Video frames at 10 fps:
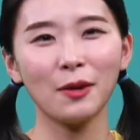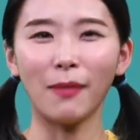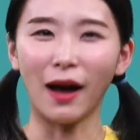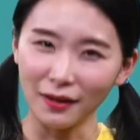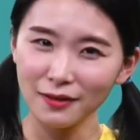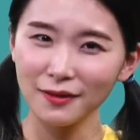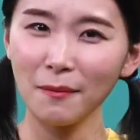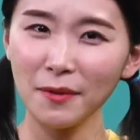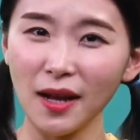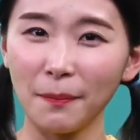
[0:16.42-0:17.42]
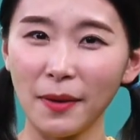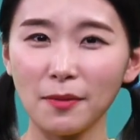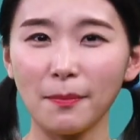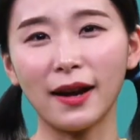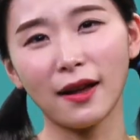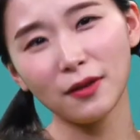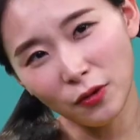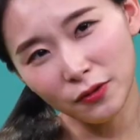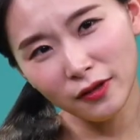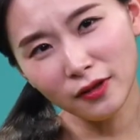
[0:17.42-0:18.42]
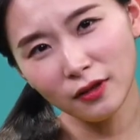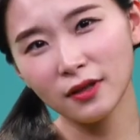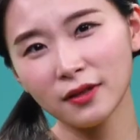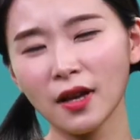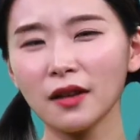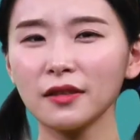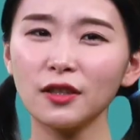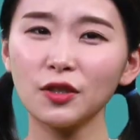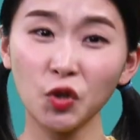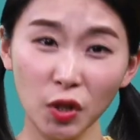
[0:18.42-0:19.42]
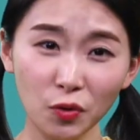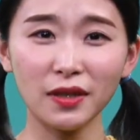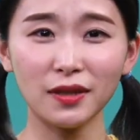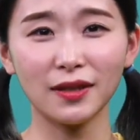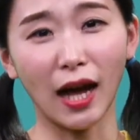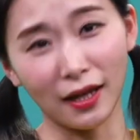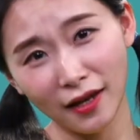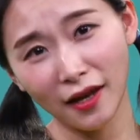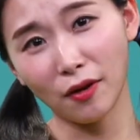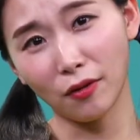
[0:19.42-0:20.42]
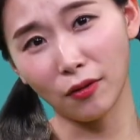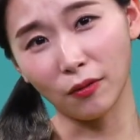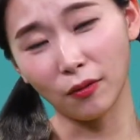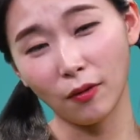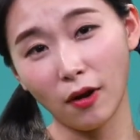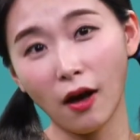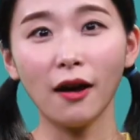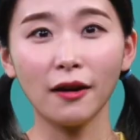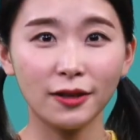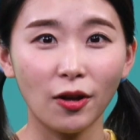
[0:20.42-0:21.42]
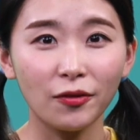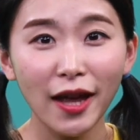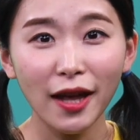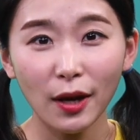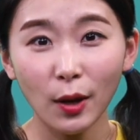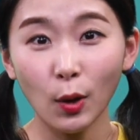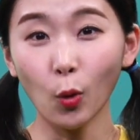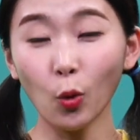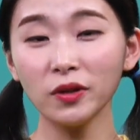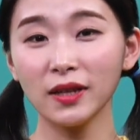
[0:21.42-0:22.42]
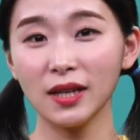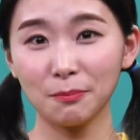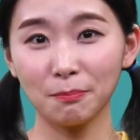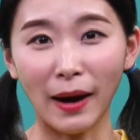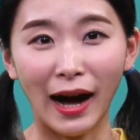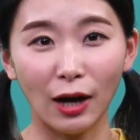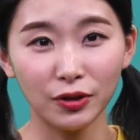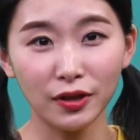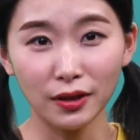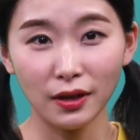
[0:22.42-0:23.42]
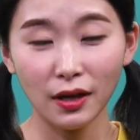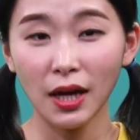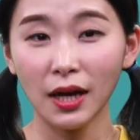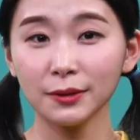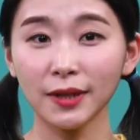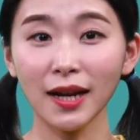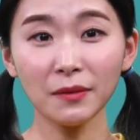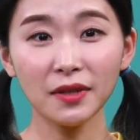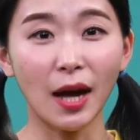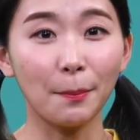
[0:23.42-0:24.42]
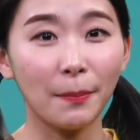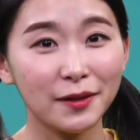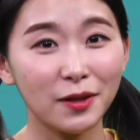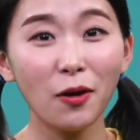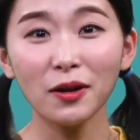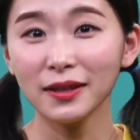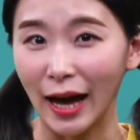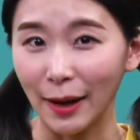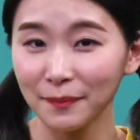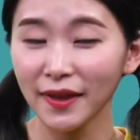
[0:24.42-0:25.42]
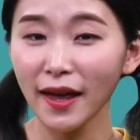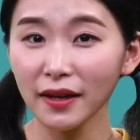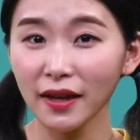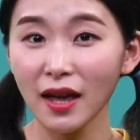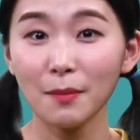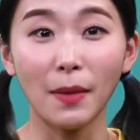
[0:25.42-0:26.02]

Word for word: 많은 사람들 앞에서 말하는 것은 사실 쉬운 일은 아니에요 그런데 오늘 바울은 사람들 앞에서 담대하게